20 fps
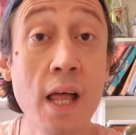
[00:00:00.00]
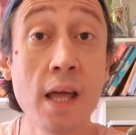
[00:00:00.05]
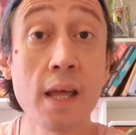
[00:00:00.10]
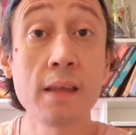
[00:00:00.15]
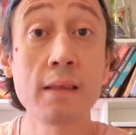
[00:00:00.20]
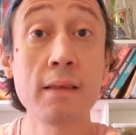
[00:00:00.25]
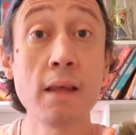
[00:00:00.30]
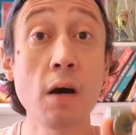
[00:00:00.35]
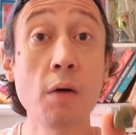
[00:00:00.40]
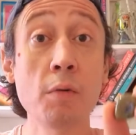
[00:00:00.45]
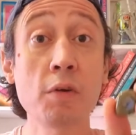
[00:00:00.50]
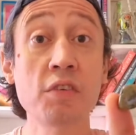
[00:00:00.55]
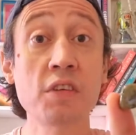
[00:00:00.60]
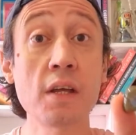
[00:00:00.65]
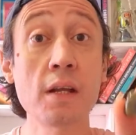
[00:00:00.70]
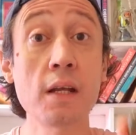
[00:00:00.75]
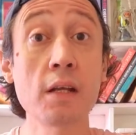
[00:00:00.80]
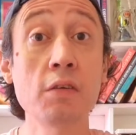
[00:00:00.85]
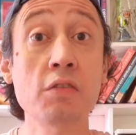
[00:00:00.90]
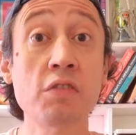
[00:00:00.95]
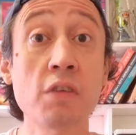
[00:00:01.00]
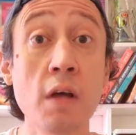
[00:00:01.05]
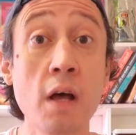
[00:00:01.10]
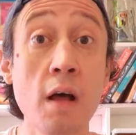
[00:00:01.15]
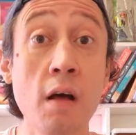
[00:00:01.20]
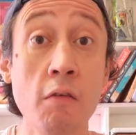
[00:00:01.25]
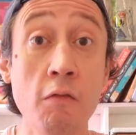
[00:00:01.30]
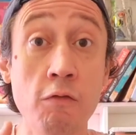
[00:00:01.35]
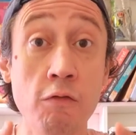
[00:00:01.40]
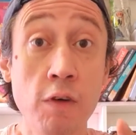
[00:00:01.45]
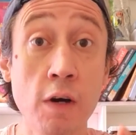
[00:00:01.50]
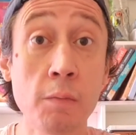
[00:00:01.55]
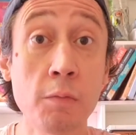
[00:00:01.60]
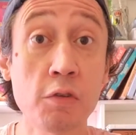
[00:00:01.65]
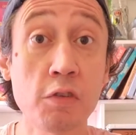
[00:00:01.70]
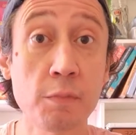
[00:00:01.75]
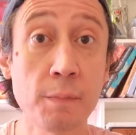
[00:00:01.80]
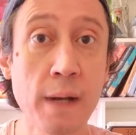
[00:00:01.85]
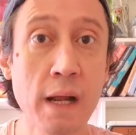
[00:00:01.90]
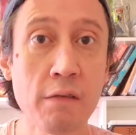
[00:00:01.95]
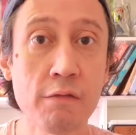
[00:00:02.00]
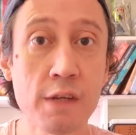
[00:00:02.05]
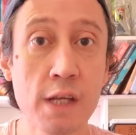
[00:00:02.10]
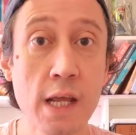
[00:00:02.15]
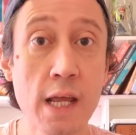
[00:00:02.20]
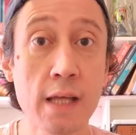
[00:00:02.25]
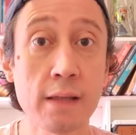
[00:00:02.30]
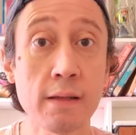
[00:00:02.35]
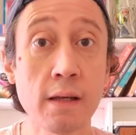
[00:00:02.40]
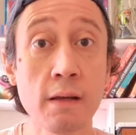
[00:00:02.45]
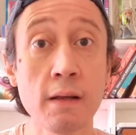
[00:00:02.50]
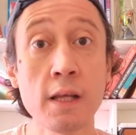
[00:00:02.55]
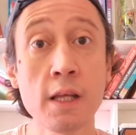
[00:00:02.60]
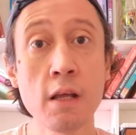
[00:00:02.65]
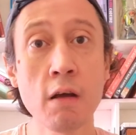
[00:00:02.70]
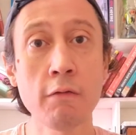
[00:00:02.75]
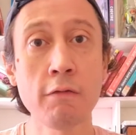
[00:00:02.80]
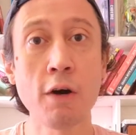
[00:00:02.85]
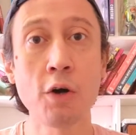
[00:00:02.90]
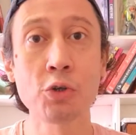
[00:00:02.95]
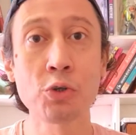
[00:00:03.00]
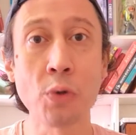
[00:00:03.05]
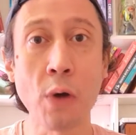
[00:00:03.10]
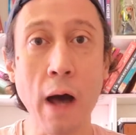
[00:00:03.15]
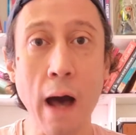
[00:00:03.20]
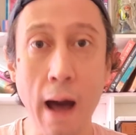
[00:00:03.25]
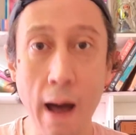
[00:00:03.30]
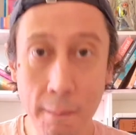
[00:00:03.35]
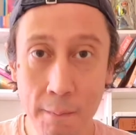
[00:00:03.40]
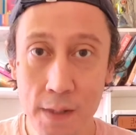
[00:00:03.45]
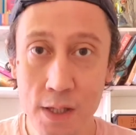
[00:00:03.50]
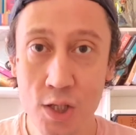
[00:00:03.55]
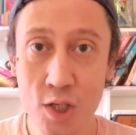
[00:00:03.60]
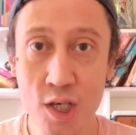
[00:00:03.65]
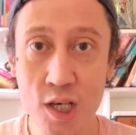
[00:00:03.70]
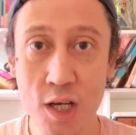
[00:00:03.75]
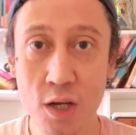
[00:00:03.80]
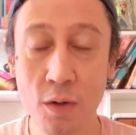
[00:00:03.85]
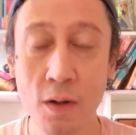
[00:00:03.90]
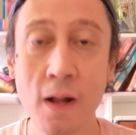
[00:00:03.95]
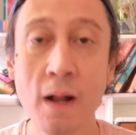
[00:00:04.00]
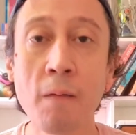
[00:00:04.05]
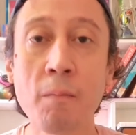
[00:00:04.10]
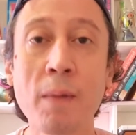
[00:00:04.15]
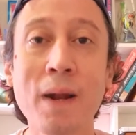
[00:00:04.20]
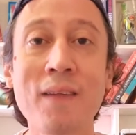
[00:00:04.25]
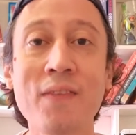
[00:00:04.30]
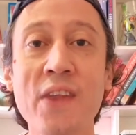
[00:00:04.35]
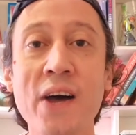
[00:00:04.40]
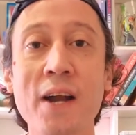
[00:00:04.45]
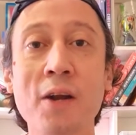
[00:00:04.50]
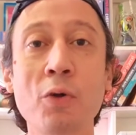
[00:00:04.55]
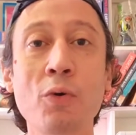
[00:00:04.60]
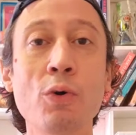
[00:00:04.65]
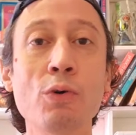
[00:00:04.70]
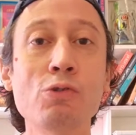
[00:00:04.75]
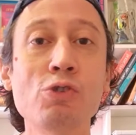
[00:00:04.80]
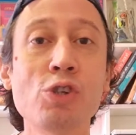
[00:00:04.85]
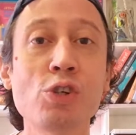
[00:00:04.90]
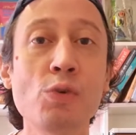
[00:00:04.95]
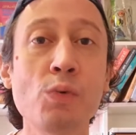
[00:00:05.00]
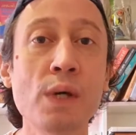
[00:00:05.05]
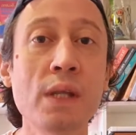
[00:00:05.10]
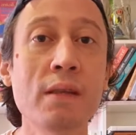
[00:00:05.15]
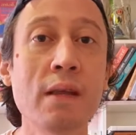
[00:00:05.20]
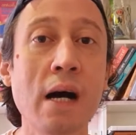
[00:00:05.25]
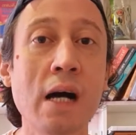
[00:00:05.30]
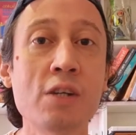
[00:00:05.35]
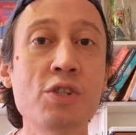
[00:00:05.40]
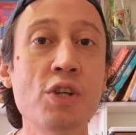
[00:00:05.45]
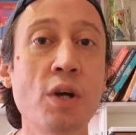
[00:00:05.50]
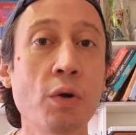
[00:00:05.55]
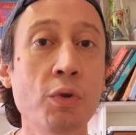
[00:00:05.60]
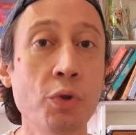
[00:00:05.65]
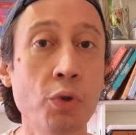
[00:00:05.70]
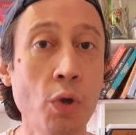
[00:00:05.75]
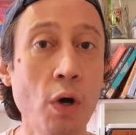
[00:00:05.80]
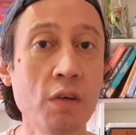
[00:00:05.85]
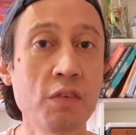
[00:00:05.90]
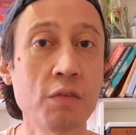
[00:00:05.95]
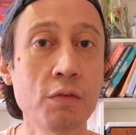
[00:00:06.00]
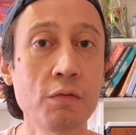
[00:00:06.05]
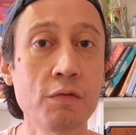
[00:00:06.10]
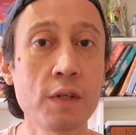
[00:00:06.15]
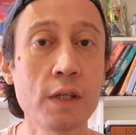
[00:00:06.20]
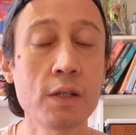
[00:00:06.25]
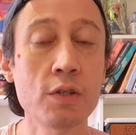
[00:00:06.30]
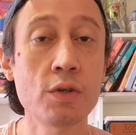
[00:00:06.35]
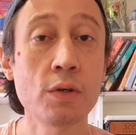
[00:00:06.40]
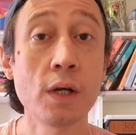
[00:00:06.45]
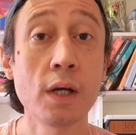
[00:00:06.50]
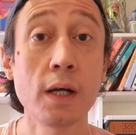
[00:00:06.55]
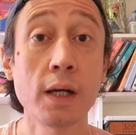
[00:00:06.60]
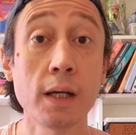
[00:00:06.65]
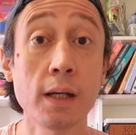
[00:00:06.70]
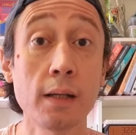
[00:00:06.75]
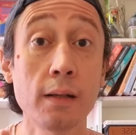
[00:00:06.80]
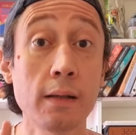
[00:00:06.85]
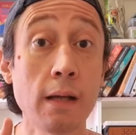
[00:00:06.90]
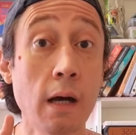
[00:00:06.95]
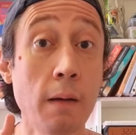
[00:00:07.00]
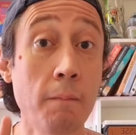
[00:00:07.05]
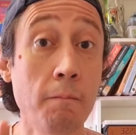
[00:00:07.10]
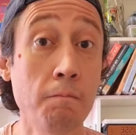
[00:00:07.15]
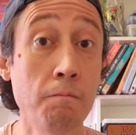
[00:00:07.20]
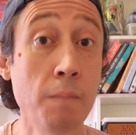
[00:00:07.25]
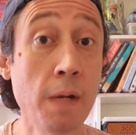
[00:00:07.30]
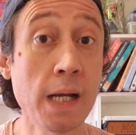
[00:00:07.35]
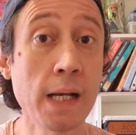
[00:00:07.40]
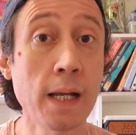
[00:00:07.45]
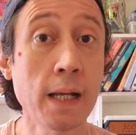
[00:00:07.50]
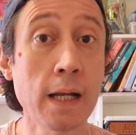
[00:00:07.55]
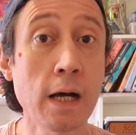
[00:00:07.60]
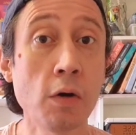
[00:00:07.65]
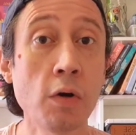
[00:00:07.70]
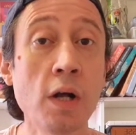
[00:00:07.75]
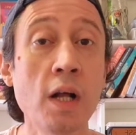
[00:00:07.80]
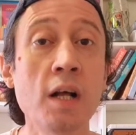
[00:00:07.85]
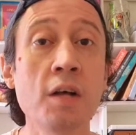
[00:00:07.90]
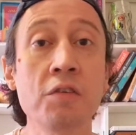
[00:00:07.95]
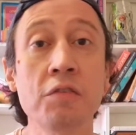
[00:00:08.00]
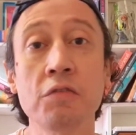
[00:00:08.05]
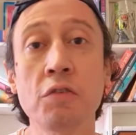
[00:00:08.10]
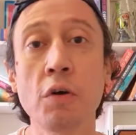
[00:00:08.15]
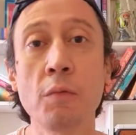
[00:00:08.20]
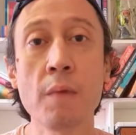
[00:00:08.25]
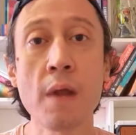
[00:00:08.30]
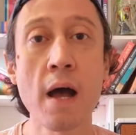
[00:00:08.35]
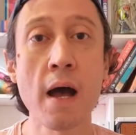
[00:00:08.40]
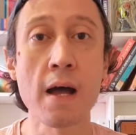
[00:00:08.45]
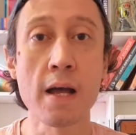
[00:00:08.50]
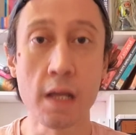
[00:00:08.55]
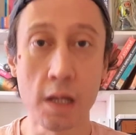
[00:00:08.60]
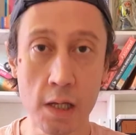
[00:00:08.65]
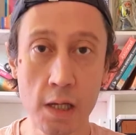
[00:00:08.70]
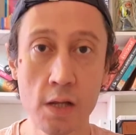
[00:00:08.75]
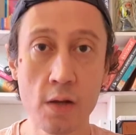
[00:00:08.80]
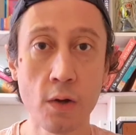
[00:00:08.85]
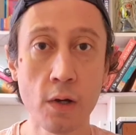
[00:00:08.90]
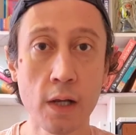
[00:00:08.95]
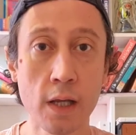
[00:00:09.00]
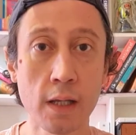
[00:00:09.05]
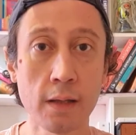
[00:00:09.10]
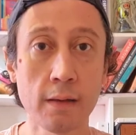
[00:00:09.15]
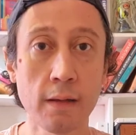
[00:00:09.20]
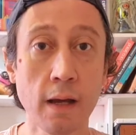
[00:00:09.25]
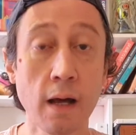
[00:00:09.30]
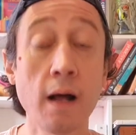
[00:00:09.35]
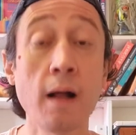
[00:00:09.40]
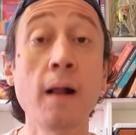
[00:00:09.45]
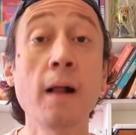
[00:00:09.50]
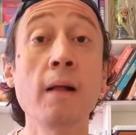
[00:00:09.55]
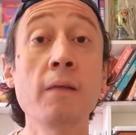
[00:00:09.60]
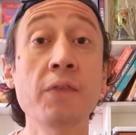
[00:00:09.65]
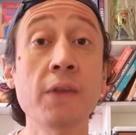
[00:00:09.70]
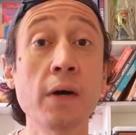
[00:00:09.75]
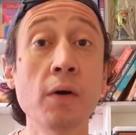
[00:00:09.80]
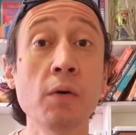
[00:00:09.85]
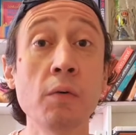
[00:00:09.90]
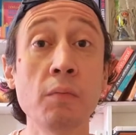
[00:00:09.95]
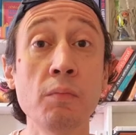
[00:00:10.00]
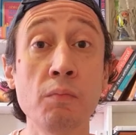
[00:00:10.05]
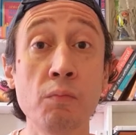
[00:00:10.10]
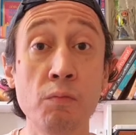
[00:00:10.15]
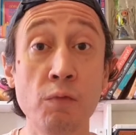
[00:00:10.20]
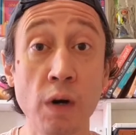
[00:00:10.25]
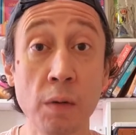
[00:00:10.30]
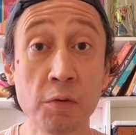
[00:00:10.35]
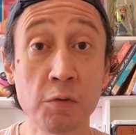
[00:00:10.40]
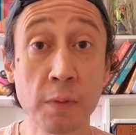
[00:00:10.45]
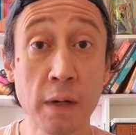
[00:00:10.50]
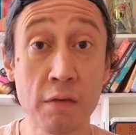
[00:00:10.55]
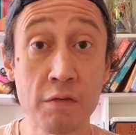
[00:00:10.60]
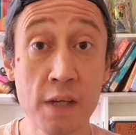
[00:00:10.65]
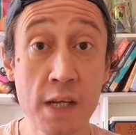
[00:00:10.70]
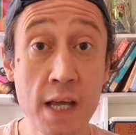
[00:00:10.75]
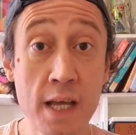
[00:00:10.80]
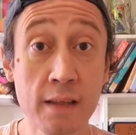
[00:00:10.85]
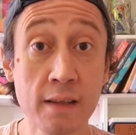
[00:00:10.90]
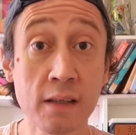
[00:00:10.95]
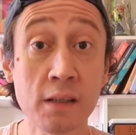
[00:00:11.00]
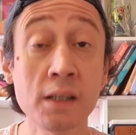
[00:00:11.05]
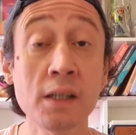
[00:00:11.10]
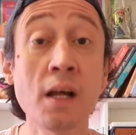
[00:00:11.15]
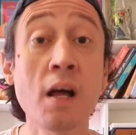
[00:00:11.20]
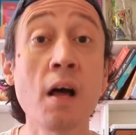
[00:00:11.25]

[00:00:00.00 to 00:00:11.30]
Então, meus queridos, vamos para a vinheta e eu volto rapidinho para dar continuidade ao nosso vídeo, que está bem legal, sobre a riolita. Então, vamos para a vinheta.